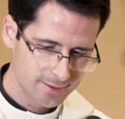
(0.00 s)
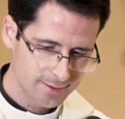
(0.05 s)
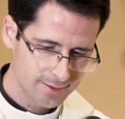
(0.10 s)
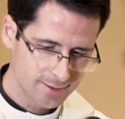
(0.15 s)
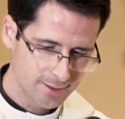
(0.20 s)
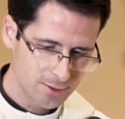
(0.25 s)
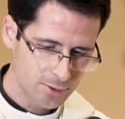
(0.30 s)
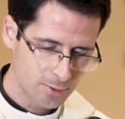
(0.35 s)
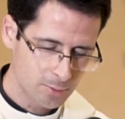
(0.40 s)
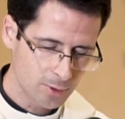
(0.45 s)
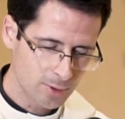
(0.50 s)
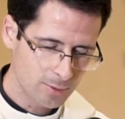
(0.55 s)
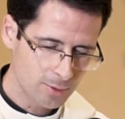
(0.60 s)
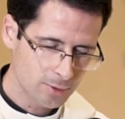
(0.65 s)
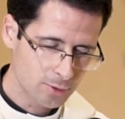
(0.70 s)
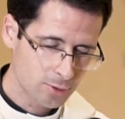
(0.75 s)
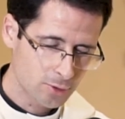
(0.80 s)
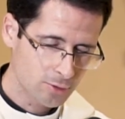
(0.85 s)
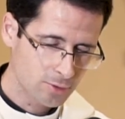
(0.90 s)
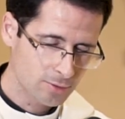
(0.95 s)
De hecho,
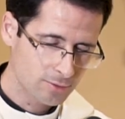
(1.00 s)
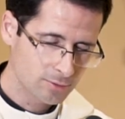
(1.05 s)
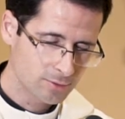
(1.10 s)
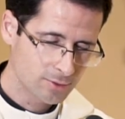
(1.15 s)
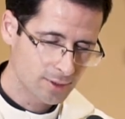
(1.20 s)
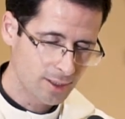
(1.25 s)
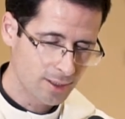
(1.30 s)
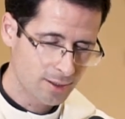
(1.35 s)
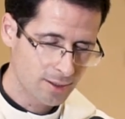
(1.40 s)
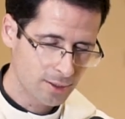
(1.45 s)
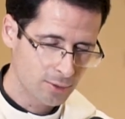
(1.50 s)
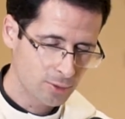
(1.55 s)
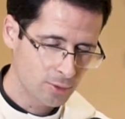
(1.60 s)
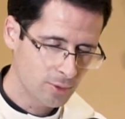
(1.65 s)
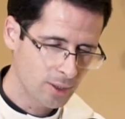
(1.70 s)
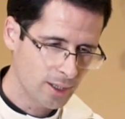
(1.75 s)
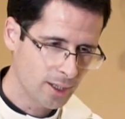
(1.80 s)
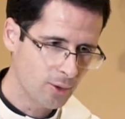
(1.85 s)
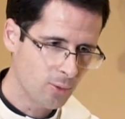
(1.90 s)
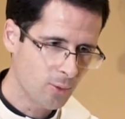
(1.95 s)
podemos, utilizando
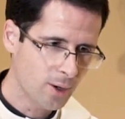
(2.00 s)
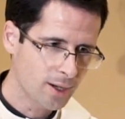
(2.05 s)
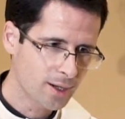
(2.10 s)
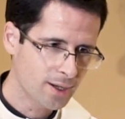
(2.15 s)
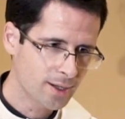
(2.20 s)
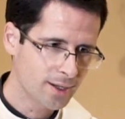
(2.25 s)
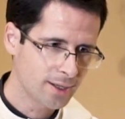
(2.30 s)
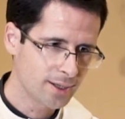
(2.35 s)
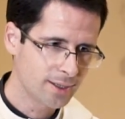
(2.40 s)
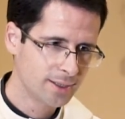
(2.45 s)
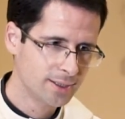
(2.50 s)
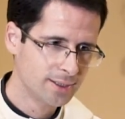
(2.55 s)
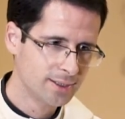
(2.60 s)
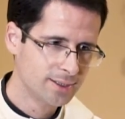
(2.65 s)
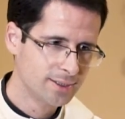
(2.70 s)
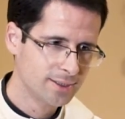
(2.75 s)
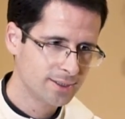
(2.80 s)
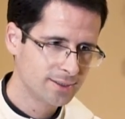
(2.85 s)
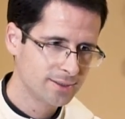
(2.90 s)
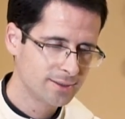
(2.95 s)
un lenguaje
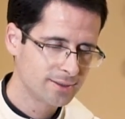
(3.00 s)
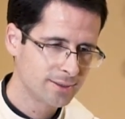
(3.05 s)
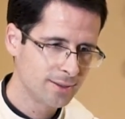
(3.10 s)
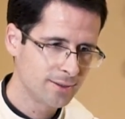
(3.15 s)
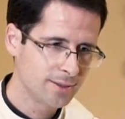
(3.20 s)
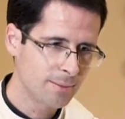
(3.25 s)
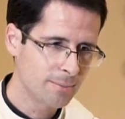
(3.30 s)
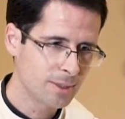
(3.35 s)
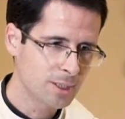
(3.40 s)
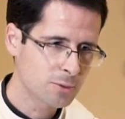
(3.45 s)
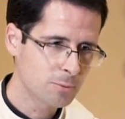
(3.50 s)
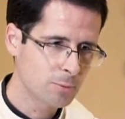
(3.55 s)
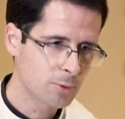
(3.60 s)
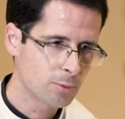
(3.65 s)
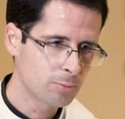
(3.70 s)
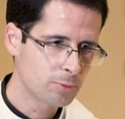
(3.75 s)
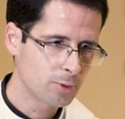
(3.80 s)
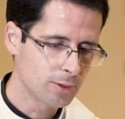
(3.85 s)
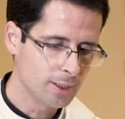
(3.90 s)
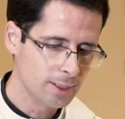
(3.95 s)
quizá más
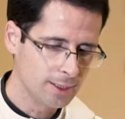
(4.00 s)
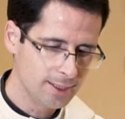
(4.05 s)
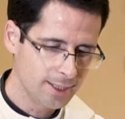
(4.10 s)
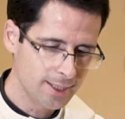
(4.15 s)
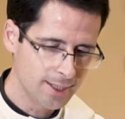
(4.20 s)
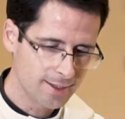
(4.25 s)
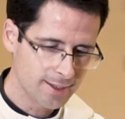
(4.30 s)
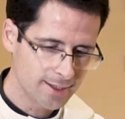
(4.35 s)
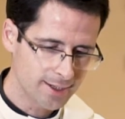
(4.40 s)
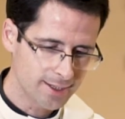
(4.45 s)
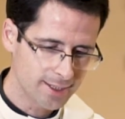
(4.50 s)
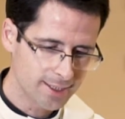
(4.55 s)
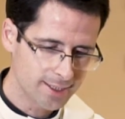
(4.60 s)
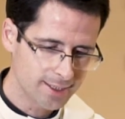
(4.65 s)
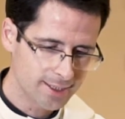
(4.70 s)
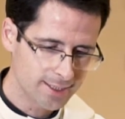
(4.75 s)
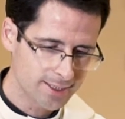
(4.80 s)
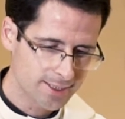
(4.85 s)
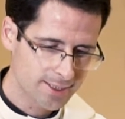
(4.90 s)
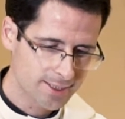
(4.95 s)
propio del Día de
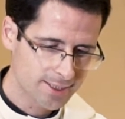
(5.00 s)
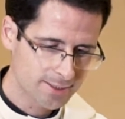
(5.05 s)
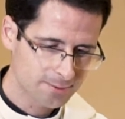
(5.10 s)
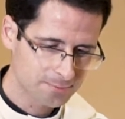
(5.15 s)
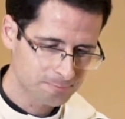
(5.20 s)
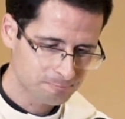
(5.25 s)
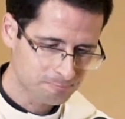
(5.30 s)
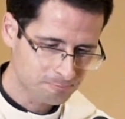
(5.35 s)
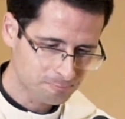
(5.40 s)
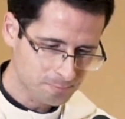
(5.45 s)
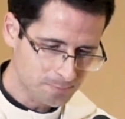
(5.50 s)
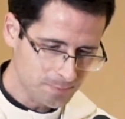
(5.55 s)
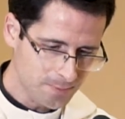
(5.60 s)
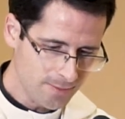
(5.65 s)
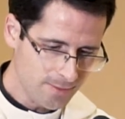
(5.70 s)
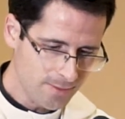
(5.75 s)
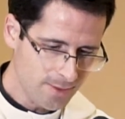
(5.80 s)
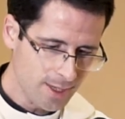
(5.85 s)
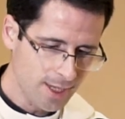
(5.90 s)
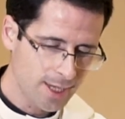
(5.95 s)
Reyes,
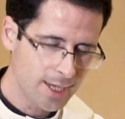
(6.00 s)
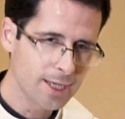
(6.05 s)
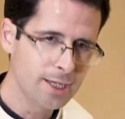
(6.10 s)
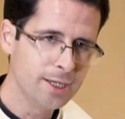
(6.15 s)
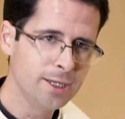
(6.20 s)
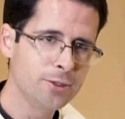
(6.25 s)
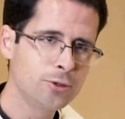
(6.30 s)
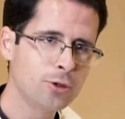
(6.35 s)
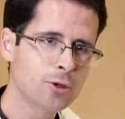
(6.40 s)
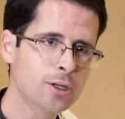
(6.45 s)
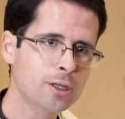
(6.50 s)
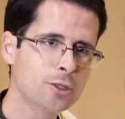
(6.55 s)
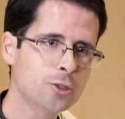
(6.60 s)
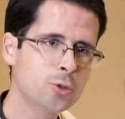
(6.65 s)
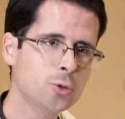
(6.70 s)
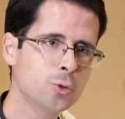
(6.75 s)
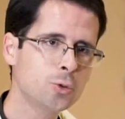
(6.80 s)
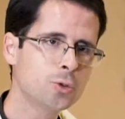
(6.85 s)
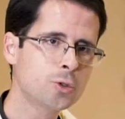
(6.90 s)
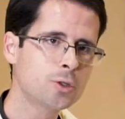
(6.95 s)
el niño
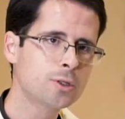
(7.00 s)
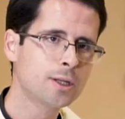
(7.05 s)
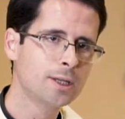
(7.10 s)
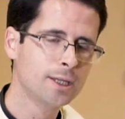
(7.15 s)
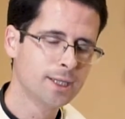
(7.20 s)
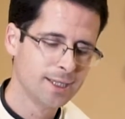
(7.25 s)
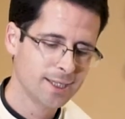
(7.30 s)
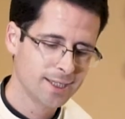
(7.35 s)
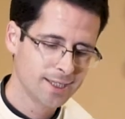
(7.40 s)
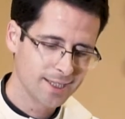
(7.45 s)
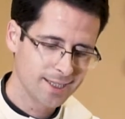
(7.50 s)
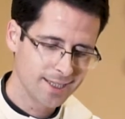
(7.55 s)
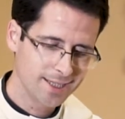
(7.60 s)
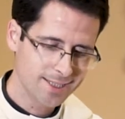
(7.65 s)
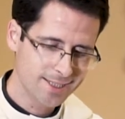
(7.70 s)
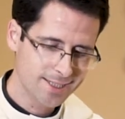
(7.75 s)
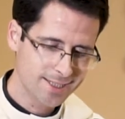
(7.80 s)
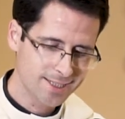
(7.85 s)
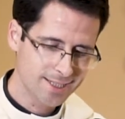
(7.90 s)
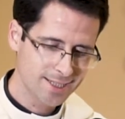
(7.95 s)
Jesús
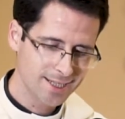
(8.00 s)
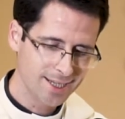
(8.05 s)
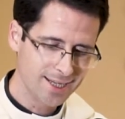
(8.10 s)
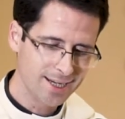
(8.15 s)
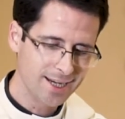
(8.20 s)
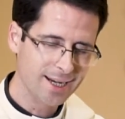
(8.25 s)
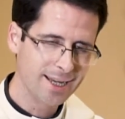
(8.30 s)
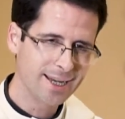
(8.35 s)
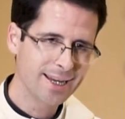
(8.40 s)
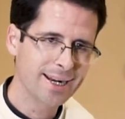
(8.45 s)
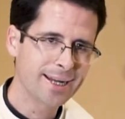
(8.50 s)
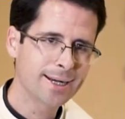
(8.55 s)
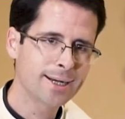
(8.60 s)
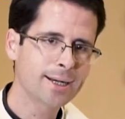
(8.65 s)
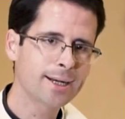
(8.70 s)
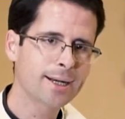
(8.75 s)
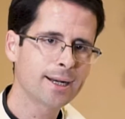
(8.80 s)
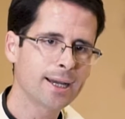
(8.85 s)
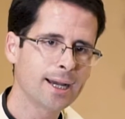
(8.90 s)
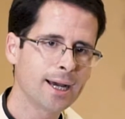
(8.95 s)
es el gran
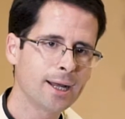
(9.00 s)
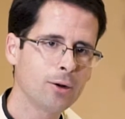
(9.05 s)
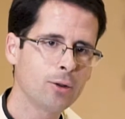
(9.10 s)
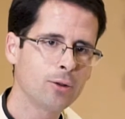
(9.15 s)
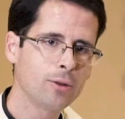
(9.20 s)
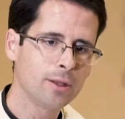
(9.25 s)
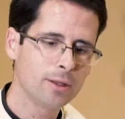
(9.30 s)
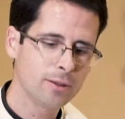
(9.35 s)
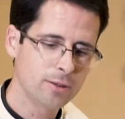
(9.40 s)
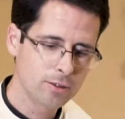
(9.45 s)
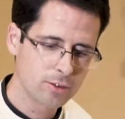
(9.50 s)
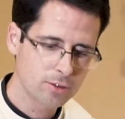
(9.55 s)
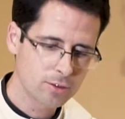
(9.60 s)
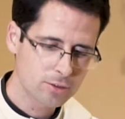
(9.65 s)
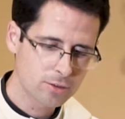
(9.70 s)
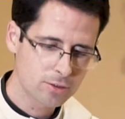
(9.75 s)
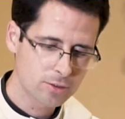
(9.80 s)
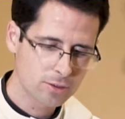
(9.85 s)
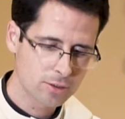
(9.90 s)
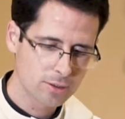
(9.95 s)
regalo de
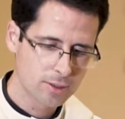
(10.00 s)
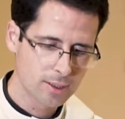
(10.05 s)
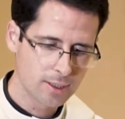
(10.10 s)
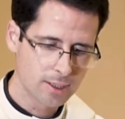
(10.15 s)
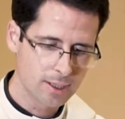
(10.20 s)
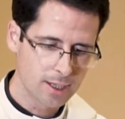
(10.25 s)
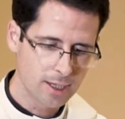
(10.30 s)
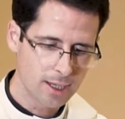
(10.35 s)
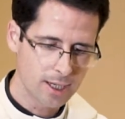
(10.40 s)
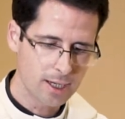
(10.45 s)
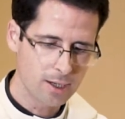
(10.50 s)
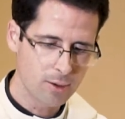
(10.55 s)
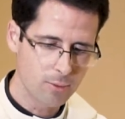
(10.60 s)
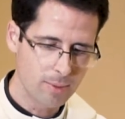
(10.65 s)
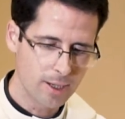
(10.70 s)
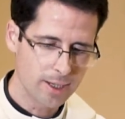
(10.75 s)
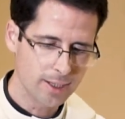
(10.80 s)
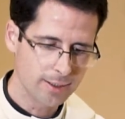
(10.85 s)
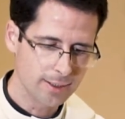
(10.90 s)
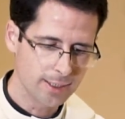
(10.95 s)
Dios a la
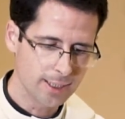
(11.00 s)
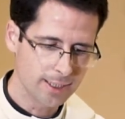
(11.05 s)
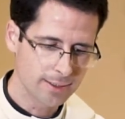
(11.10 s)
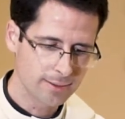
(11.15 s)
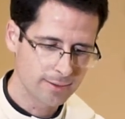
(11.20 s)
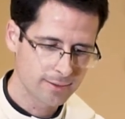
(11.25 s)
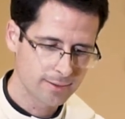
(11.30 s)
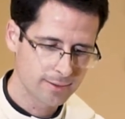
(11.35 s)
humanidad.